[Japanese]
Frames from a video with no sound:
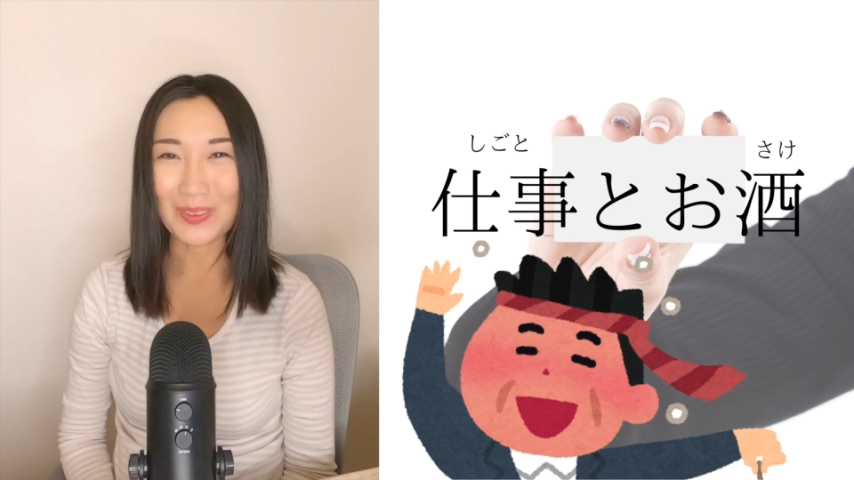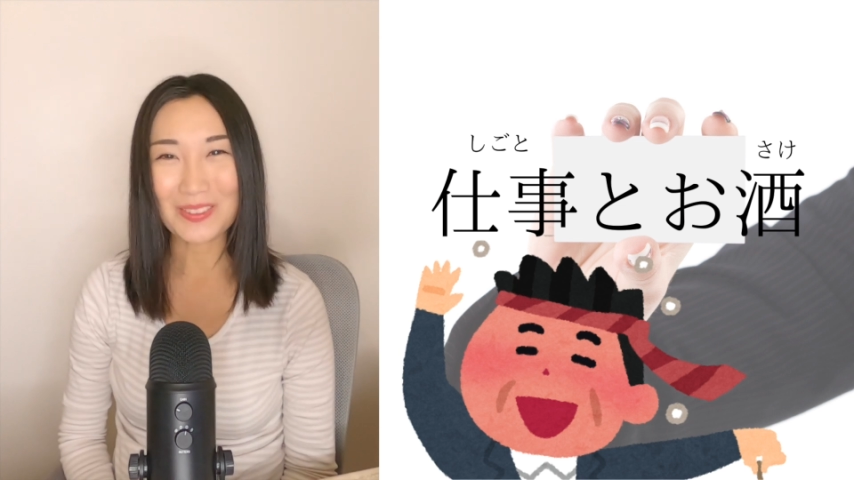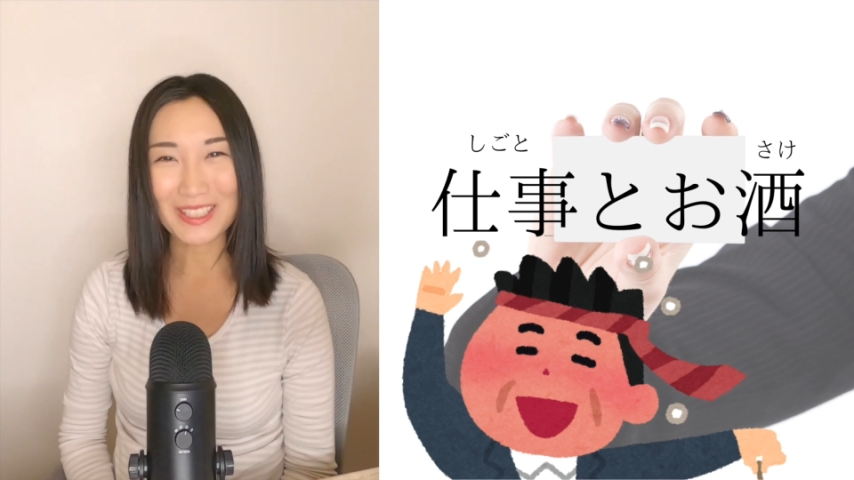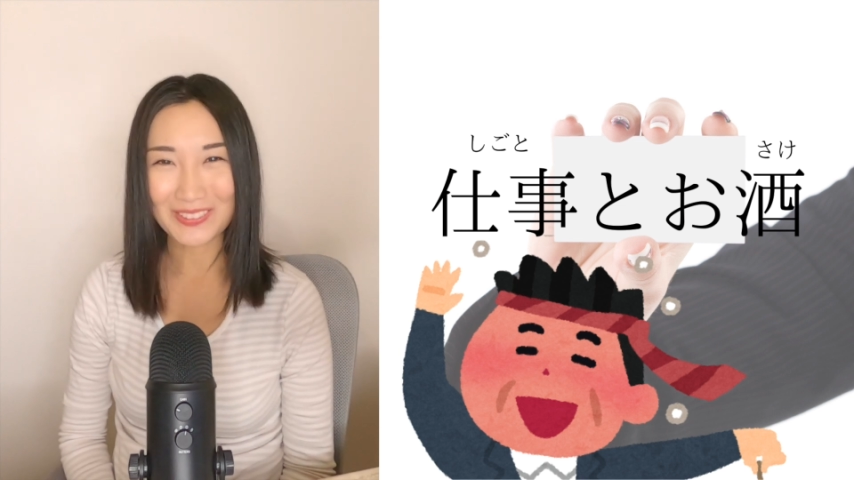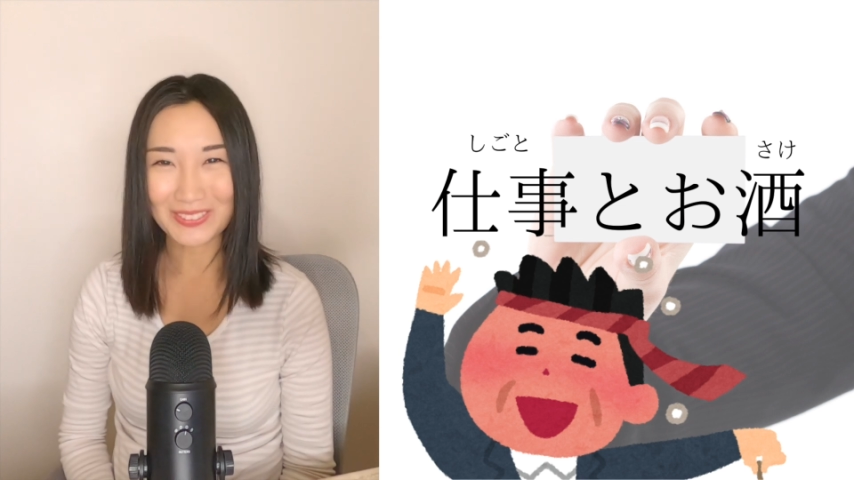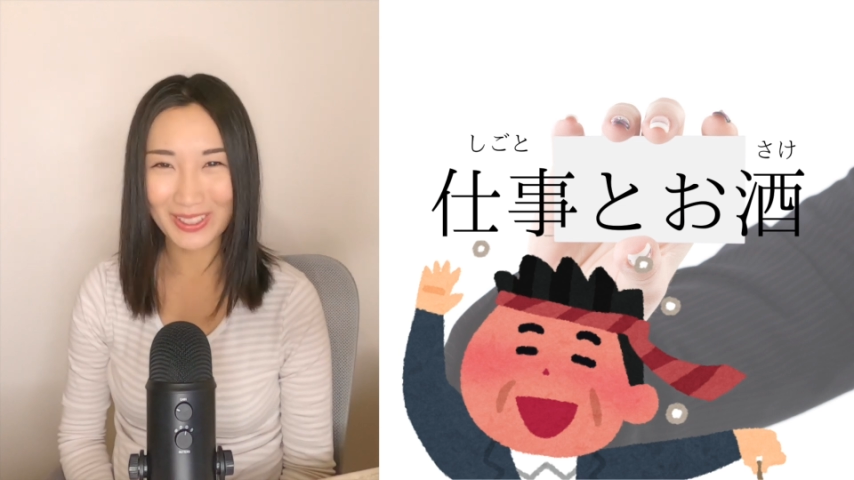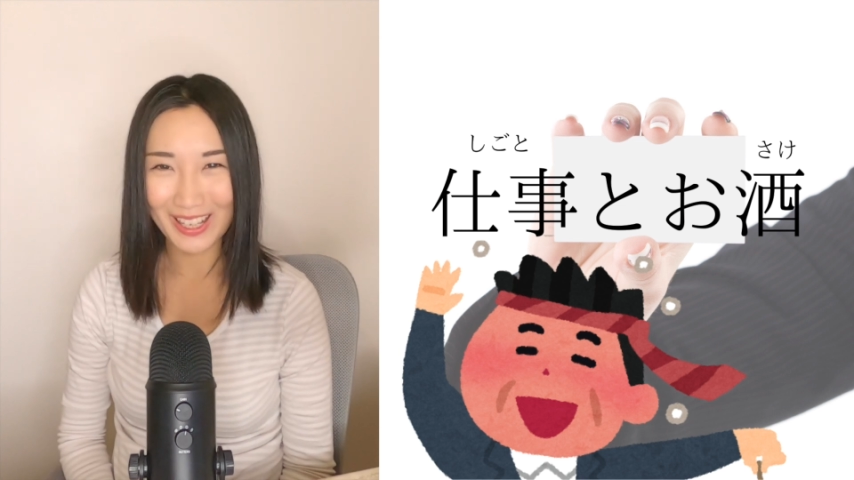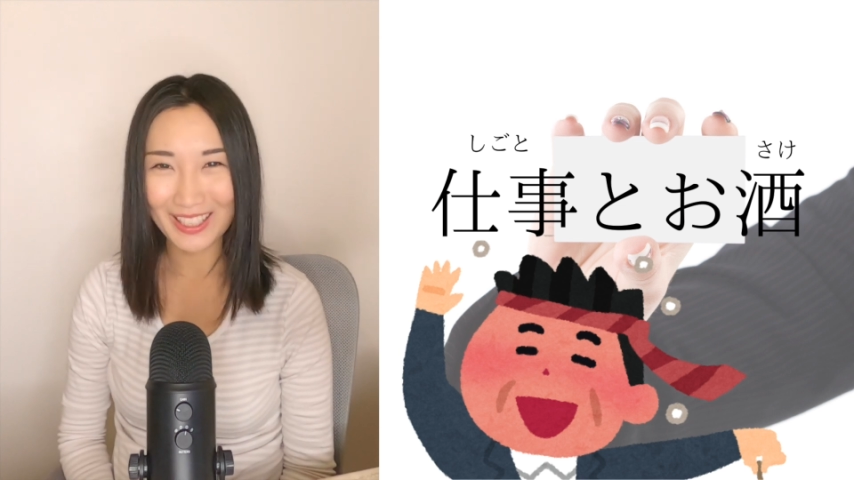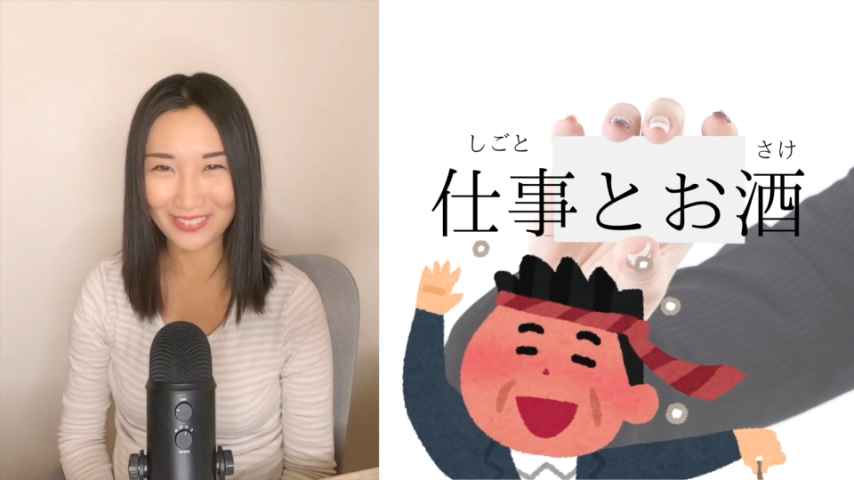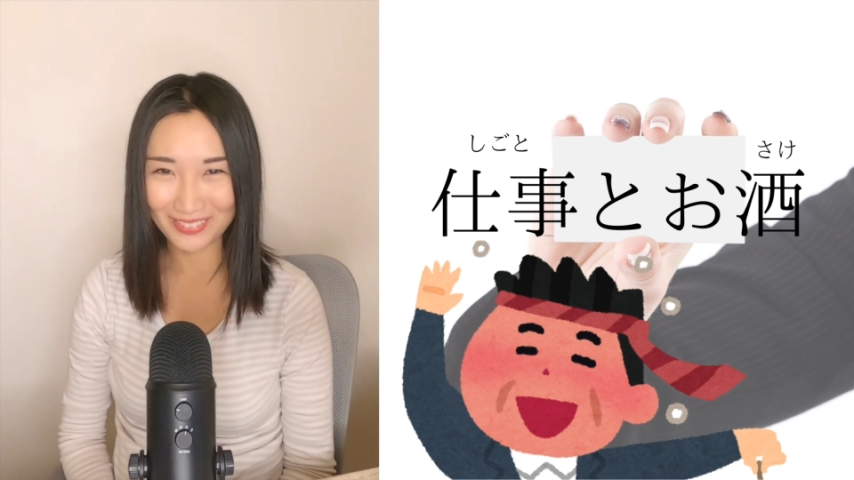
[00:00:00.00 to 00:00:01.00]
を見たこと
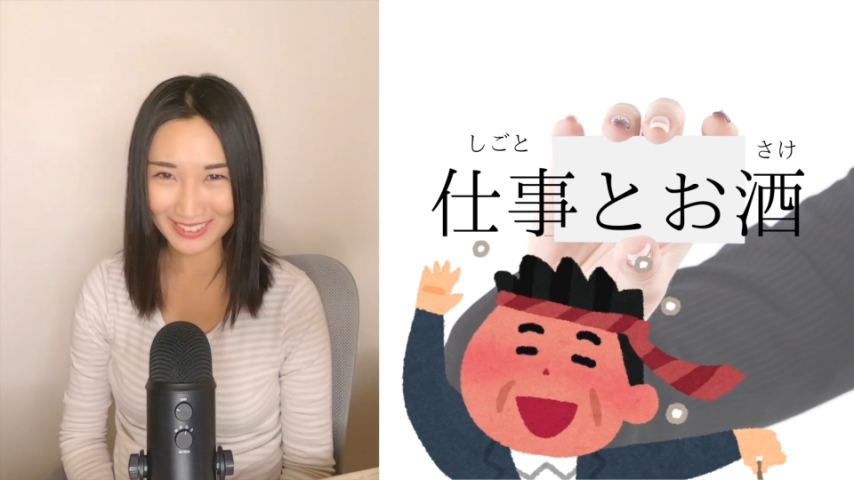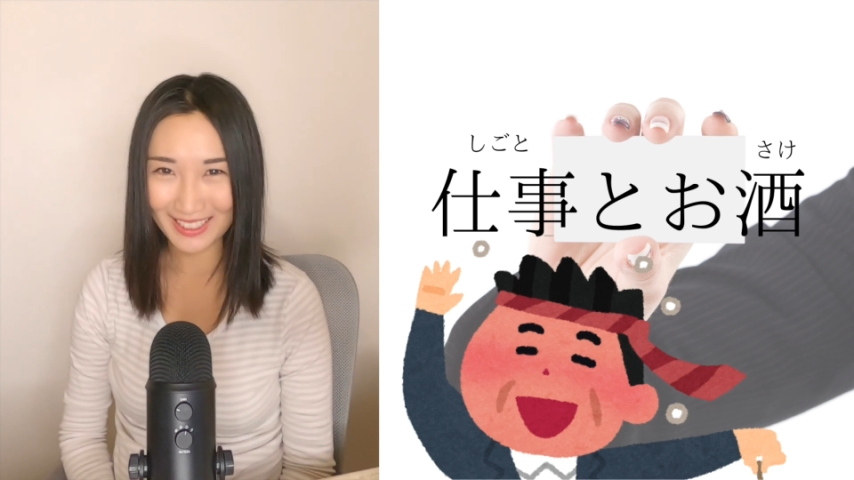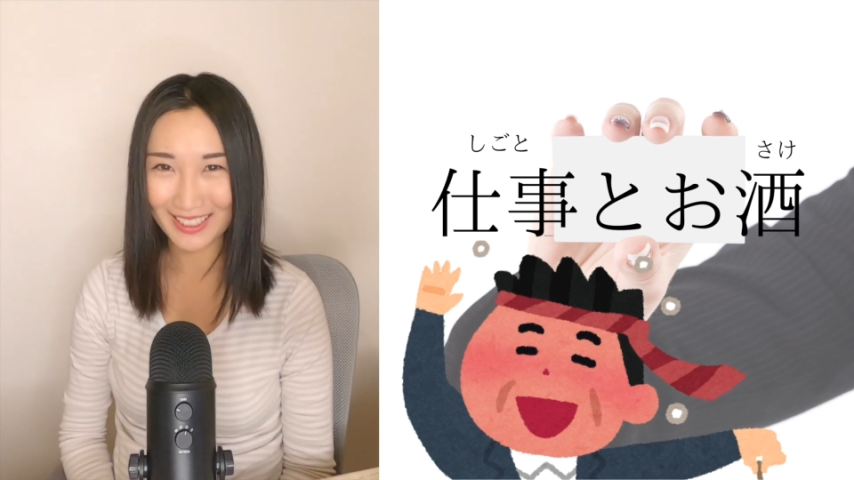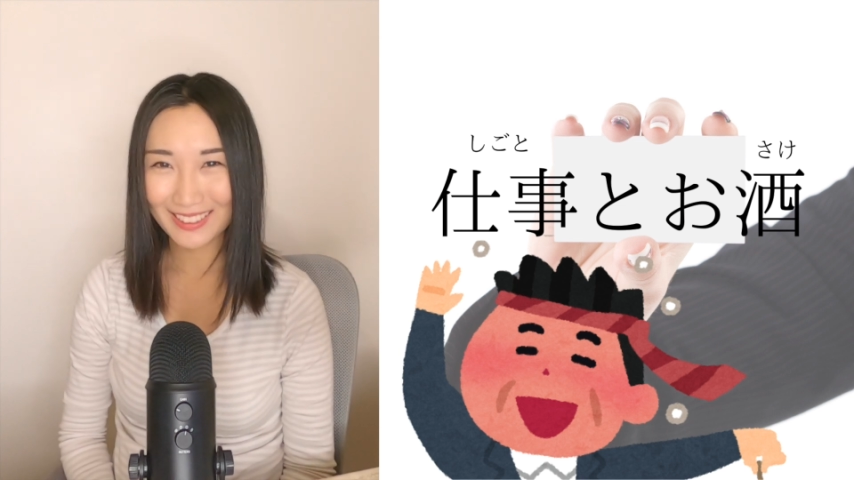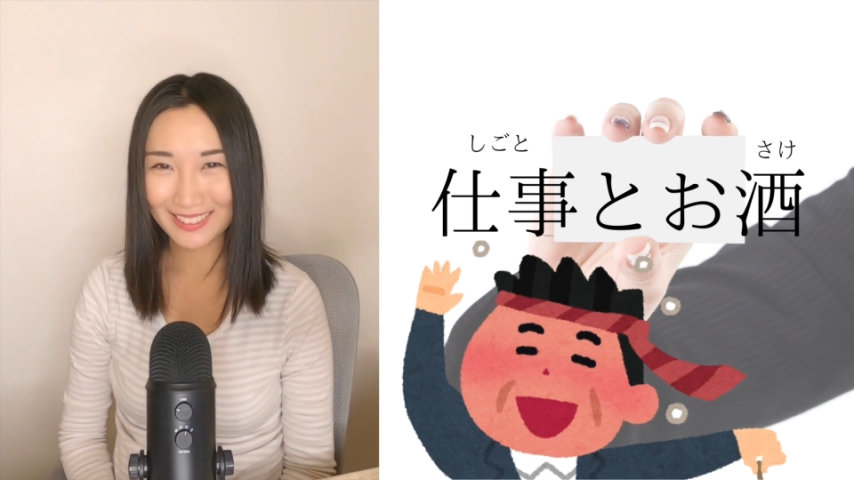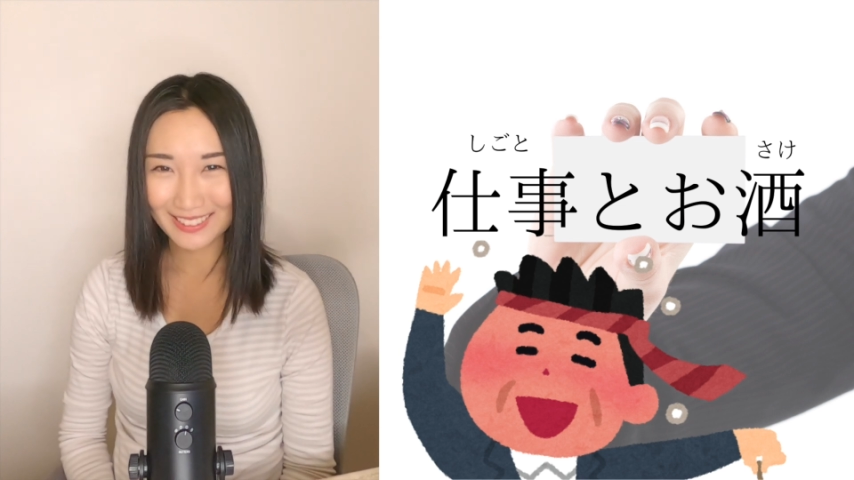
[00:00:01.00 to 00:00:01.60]
がありますか